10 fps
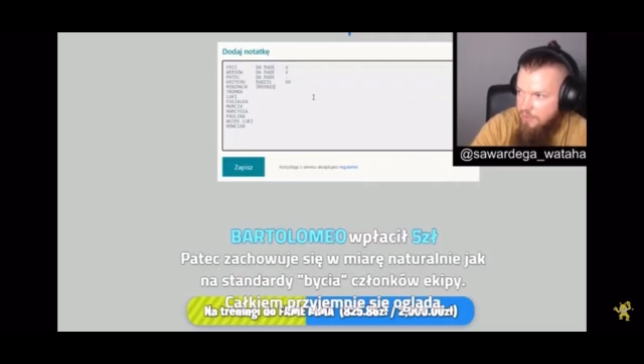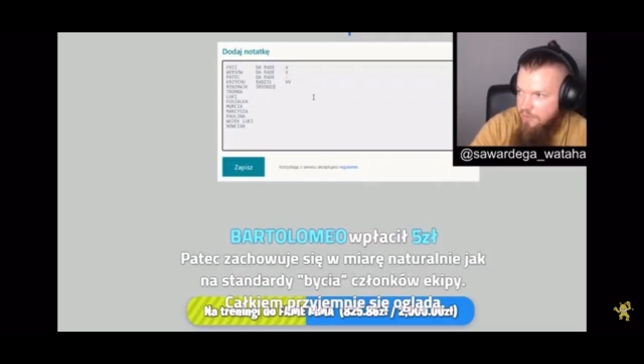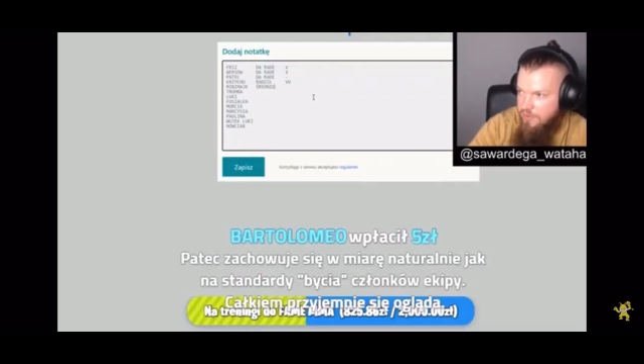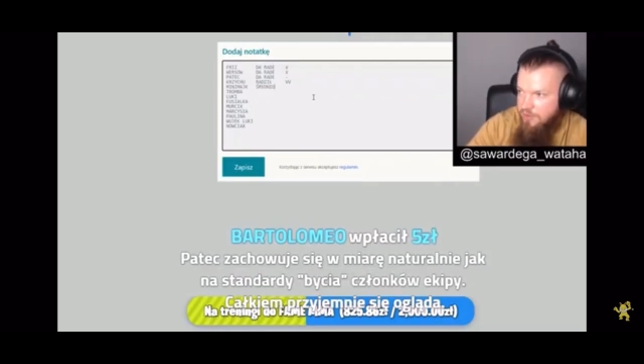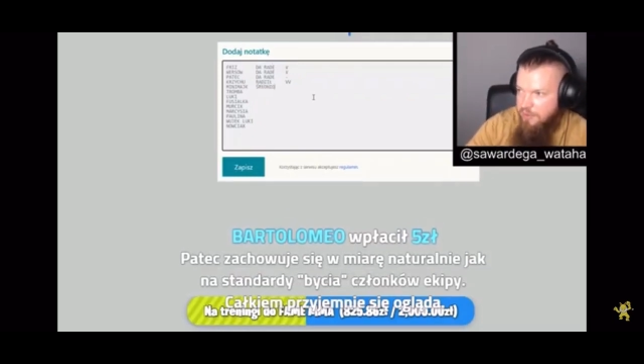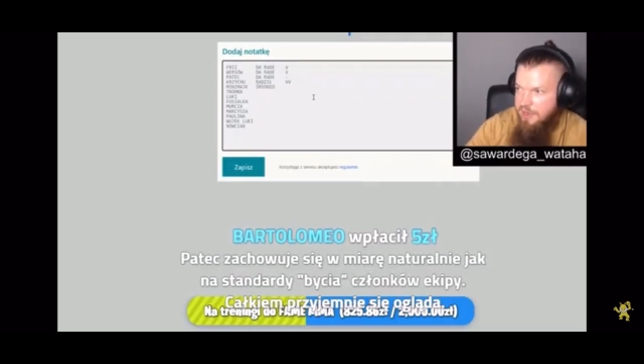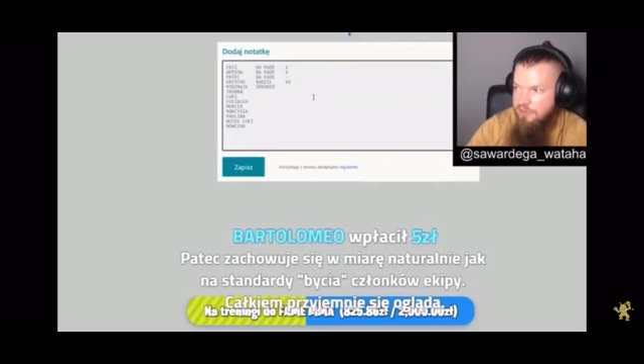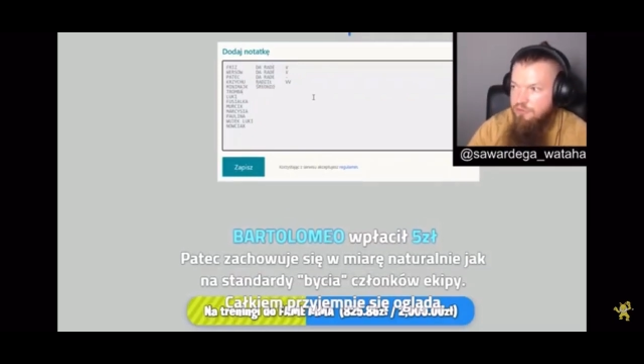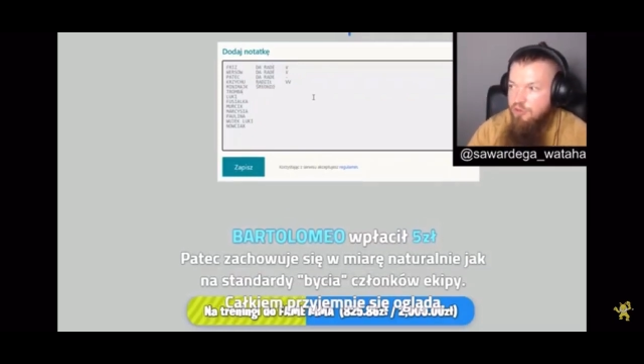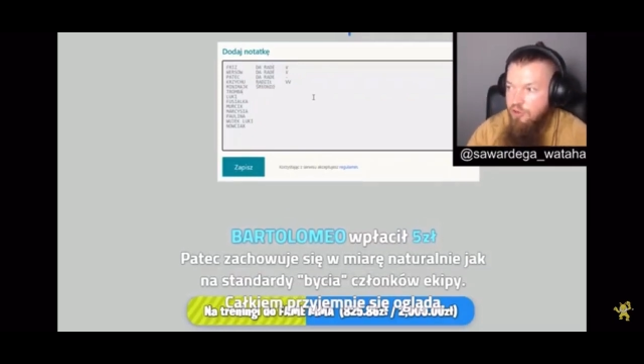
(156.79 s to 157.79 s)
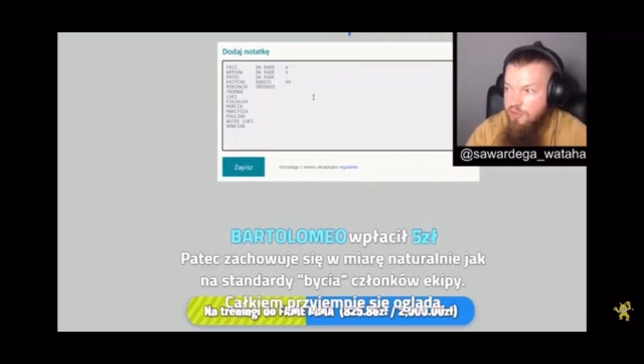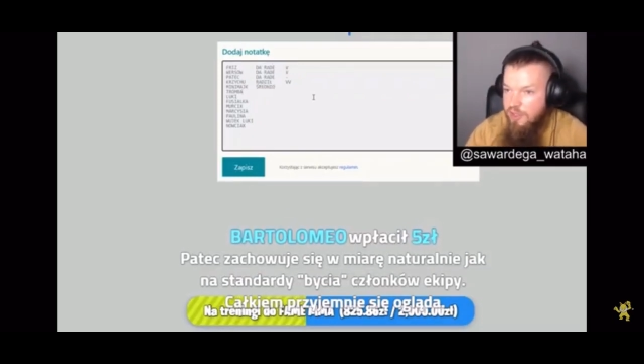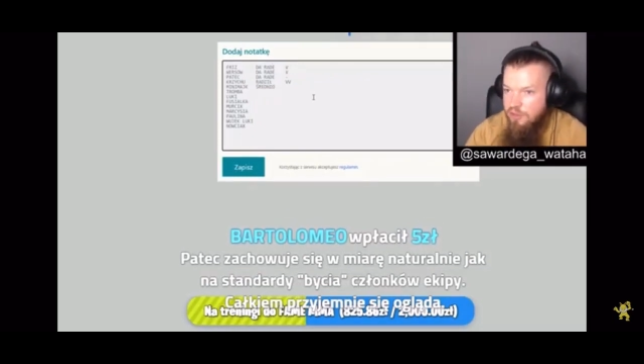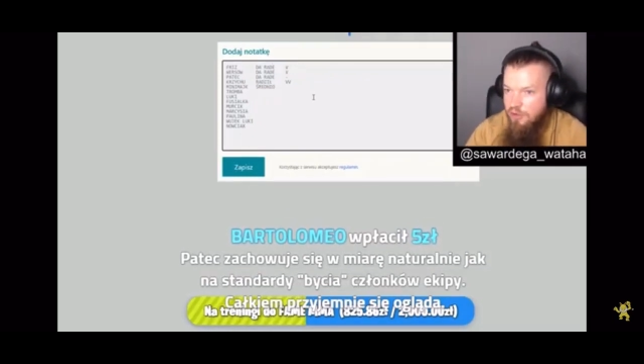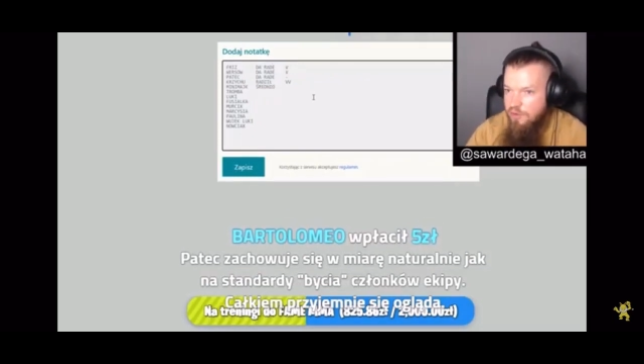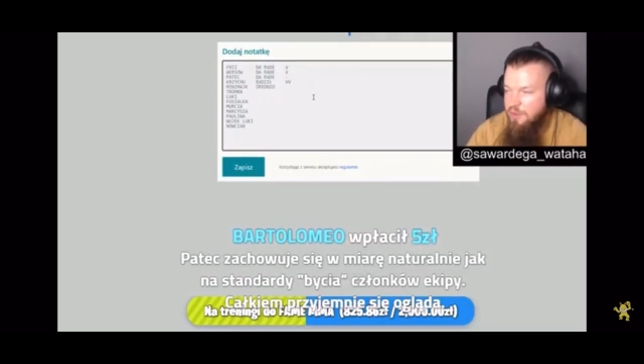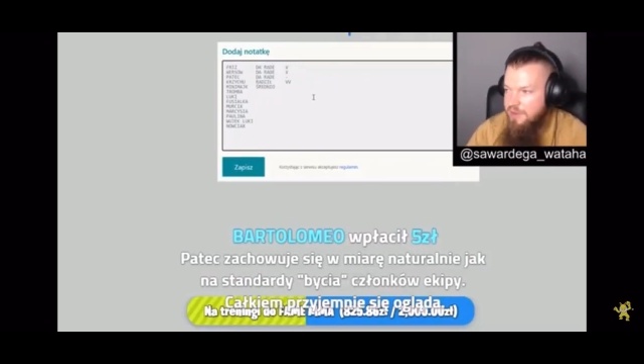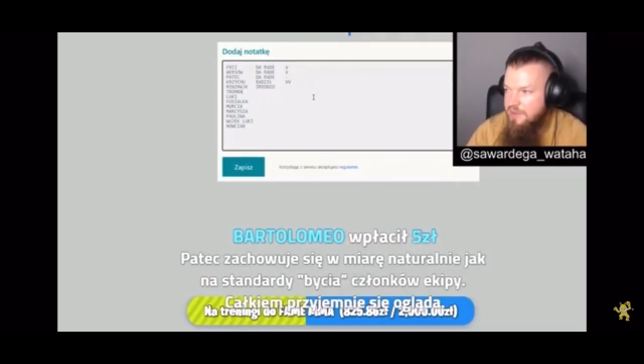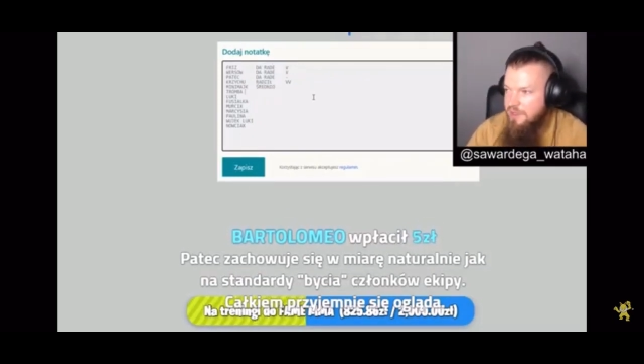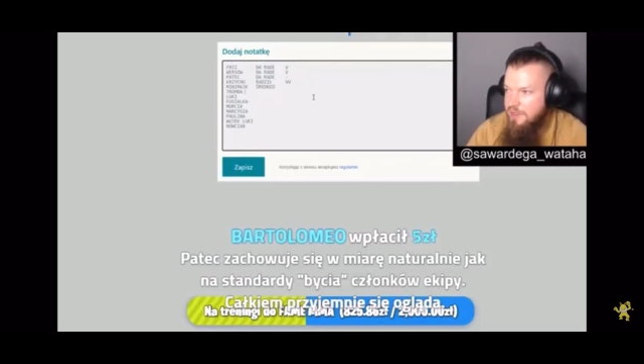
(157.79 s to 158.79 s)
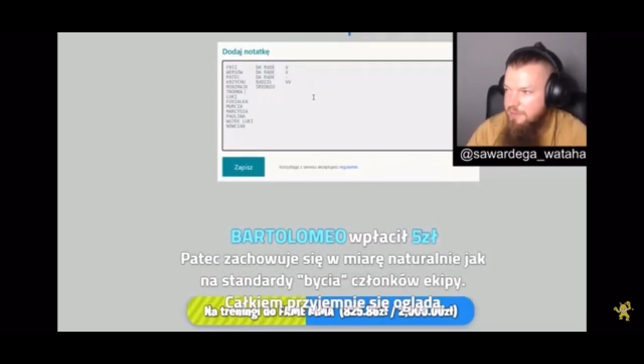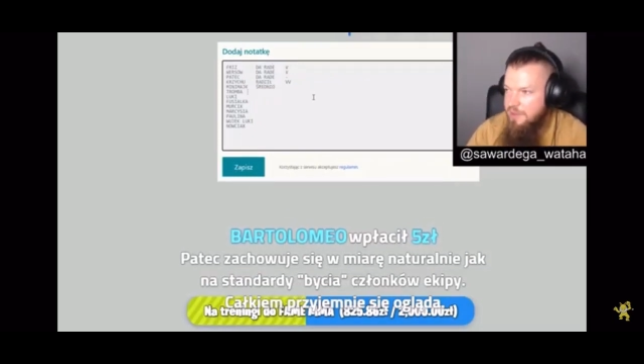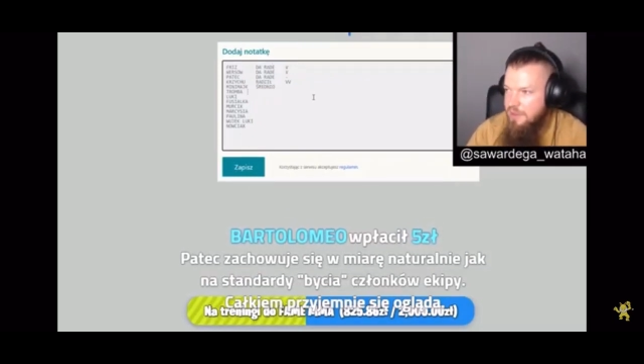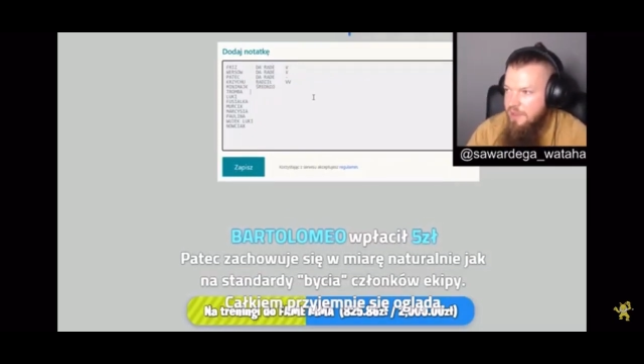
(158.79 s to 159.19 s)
by sobie radził kontentowo bez ekipy.